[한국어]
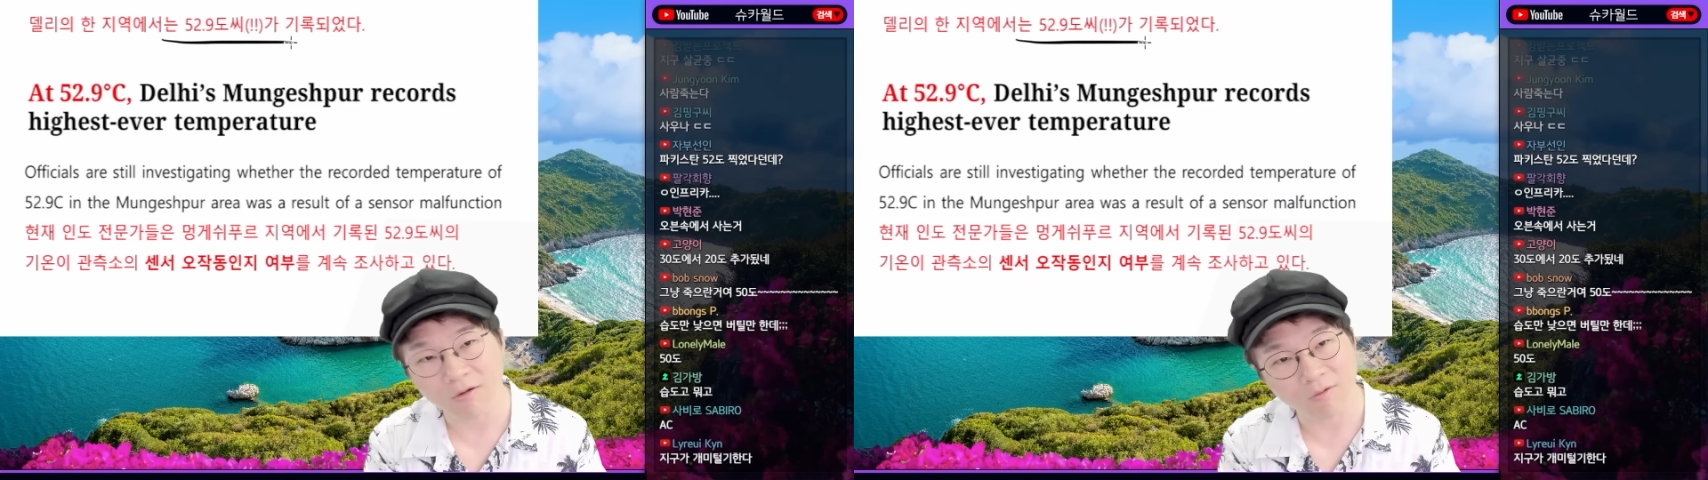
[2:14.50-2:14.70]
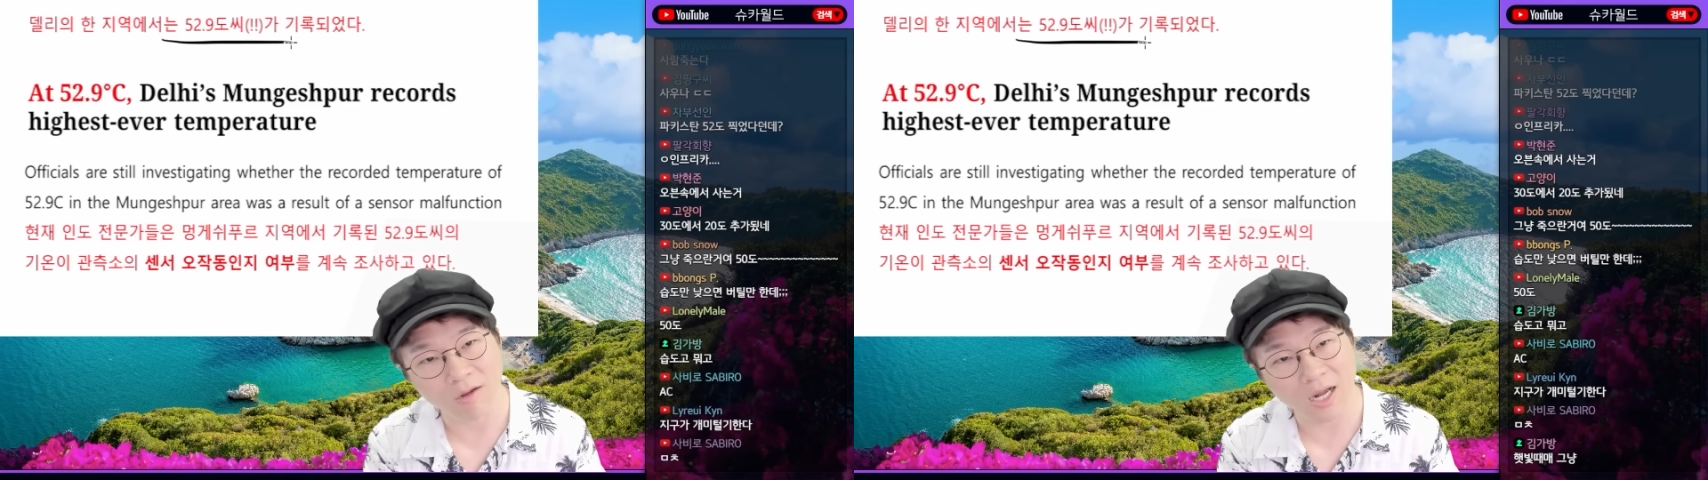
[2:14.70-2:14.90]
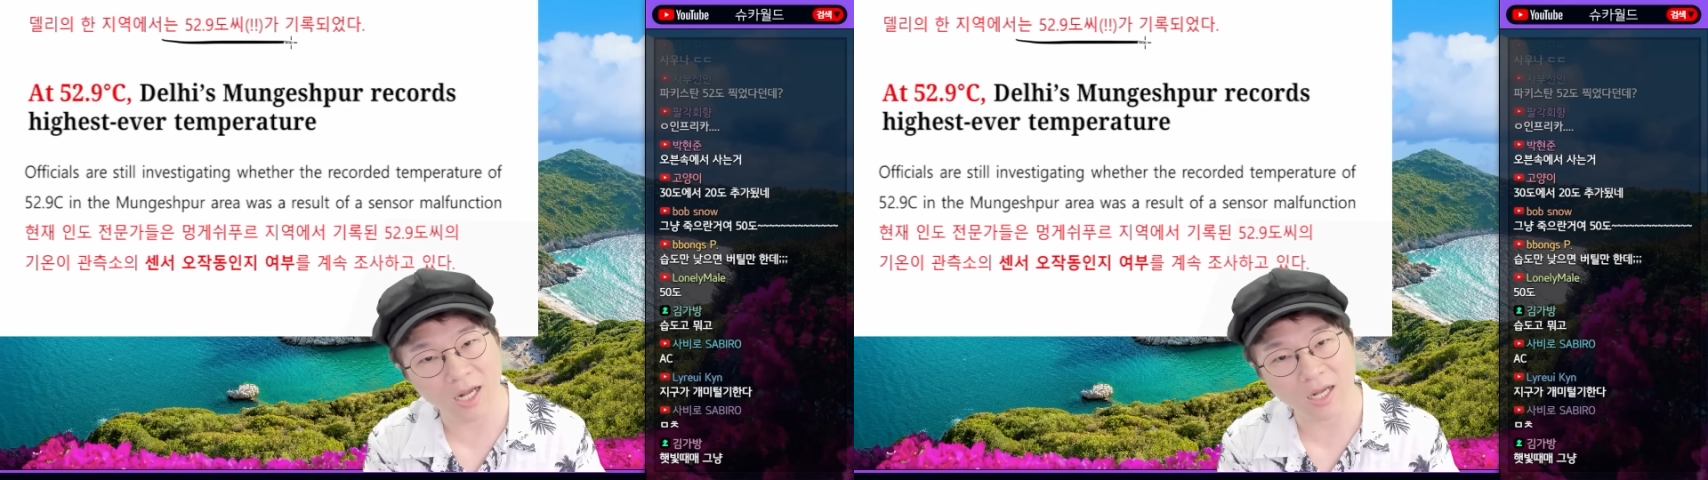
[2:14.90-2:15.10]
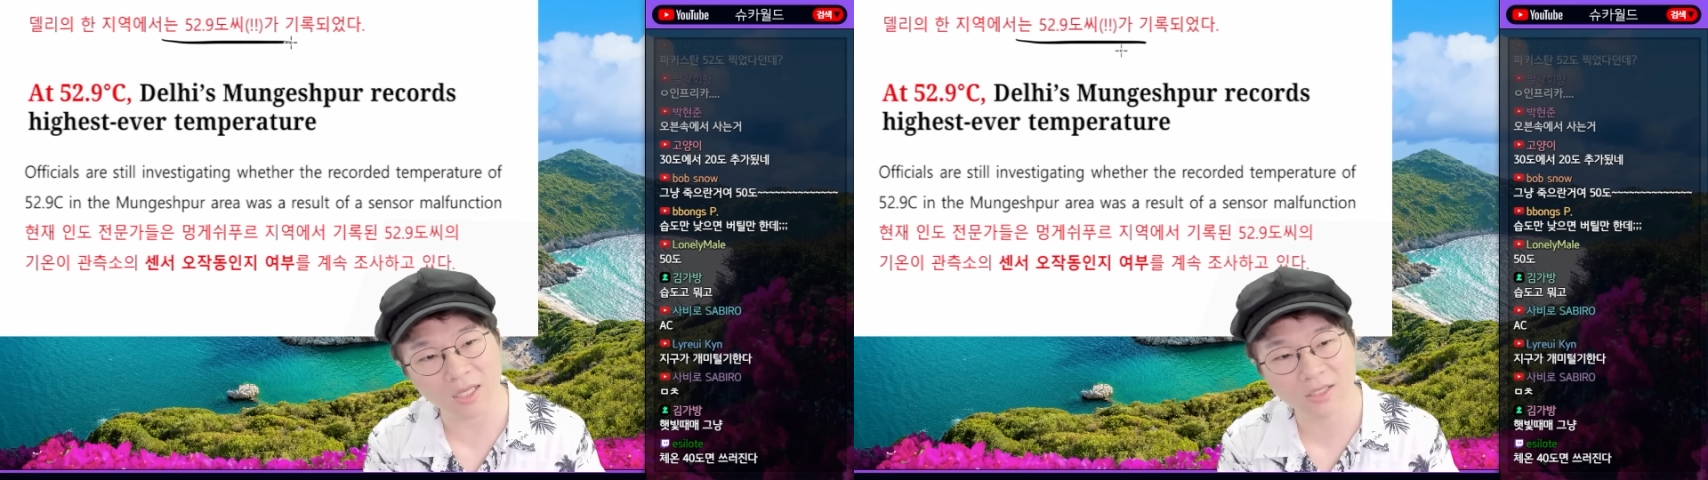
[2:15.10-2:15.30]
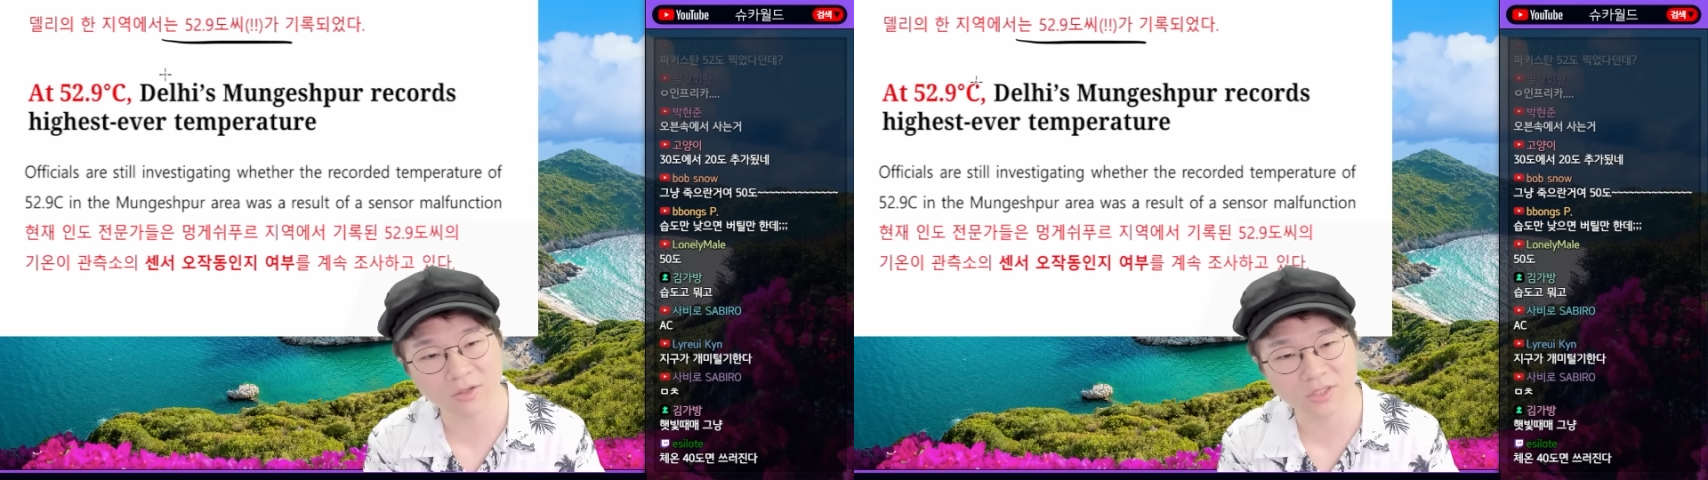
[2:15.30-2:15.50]
와,
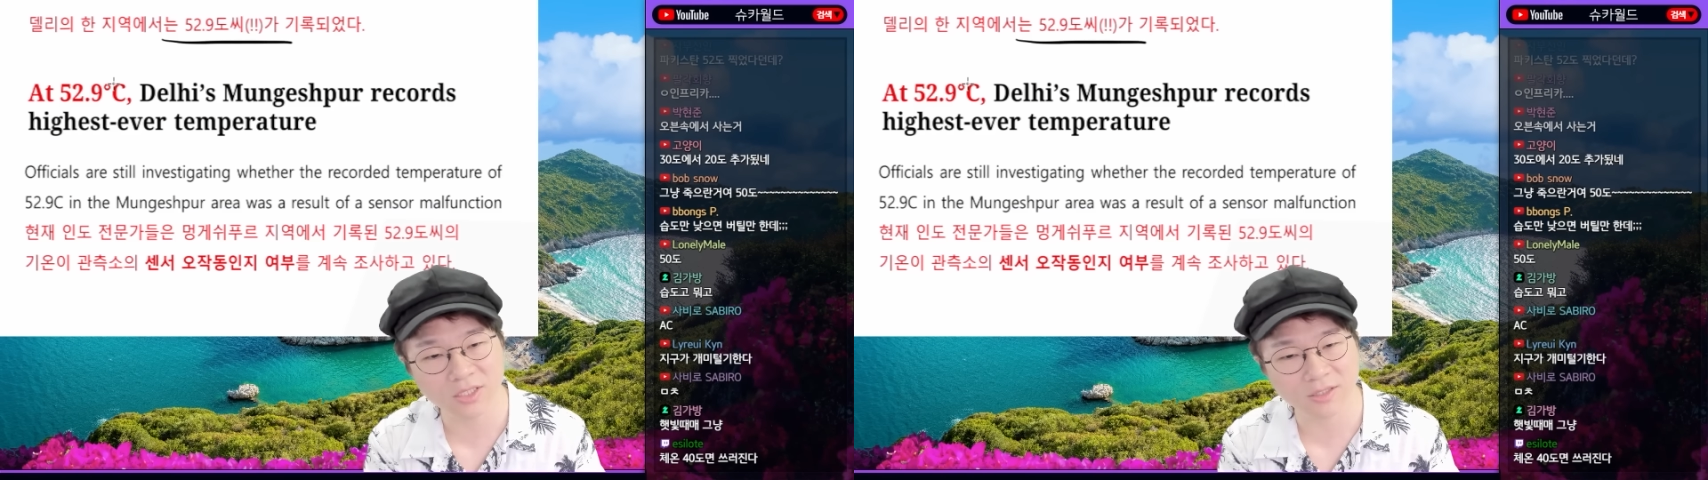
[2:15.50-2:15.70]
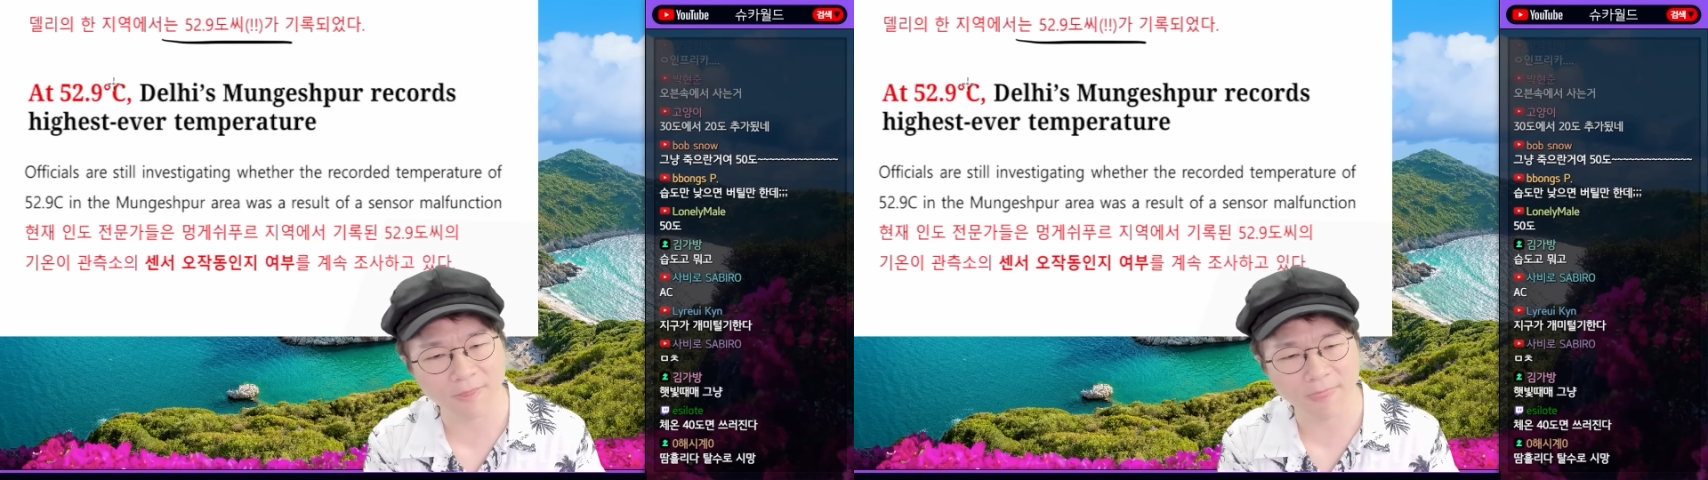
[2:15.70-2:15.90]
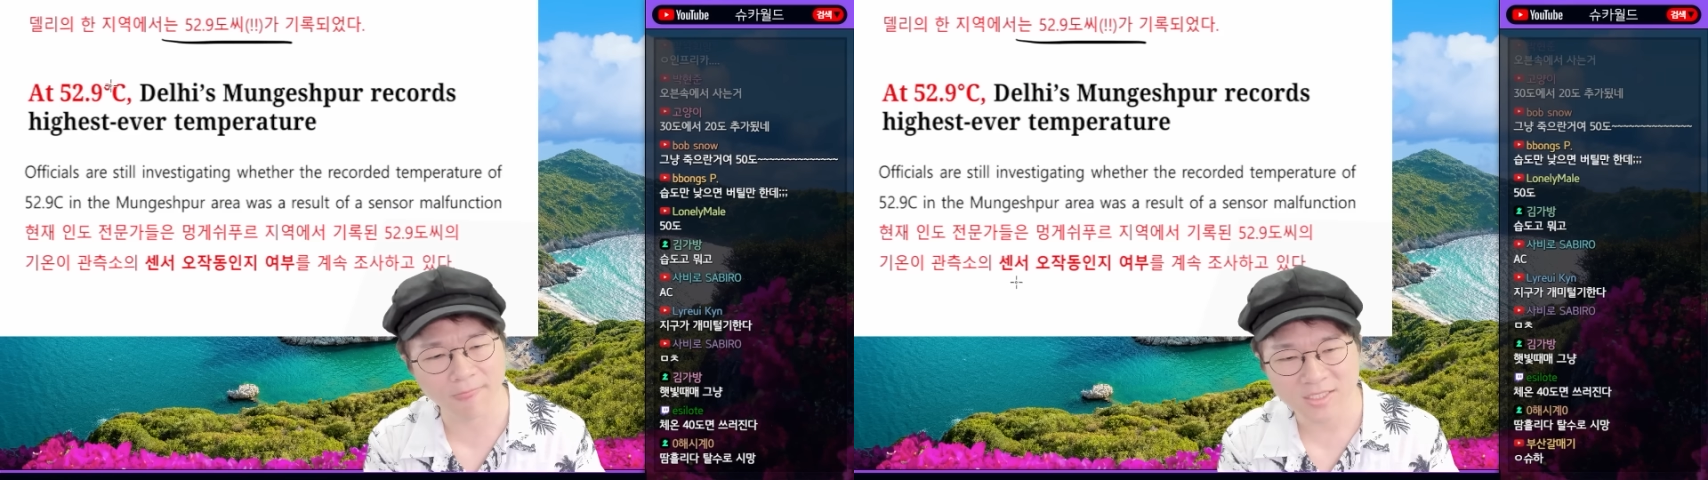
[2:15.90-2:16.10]
이거는